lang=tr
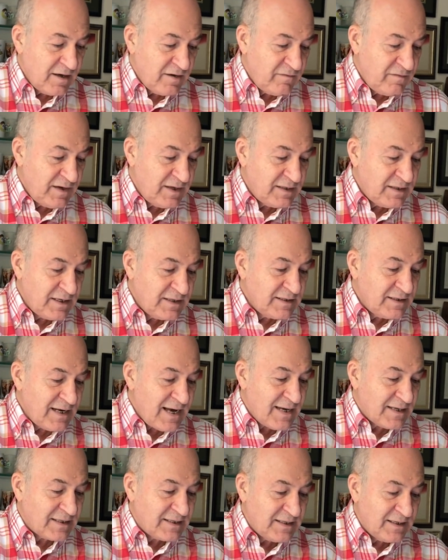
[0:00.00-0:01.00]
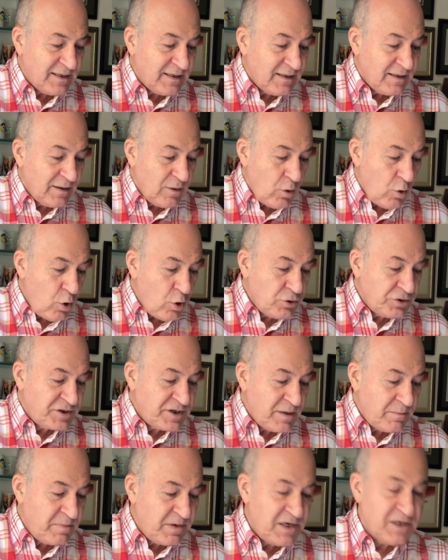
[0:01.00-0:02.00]
ve dediler ki
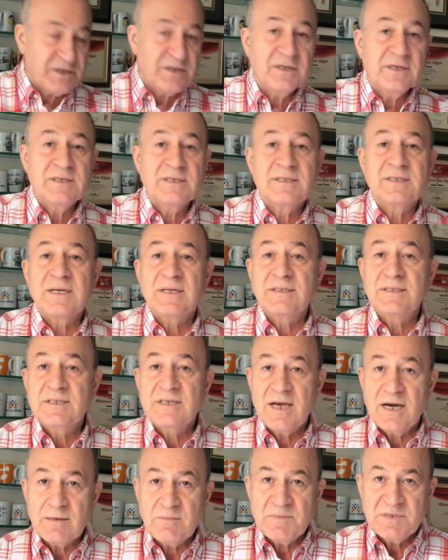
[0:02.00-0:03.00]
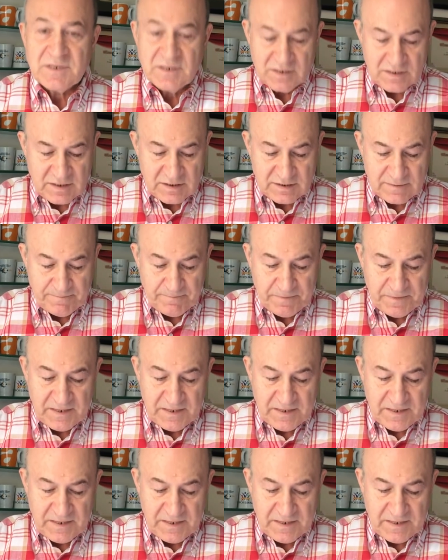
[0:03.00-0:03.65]
önce bir satacak mısınız?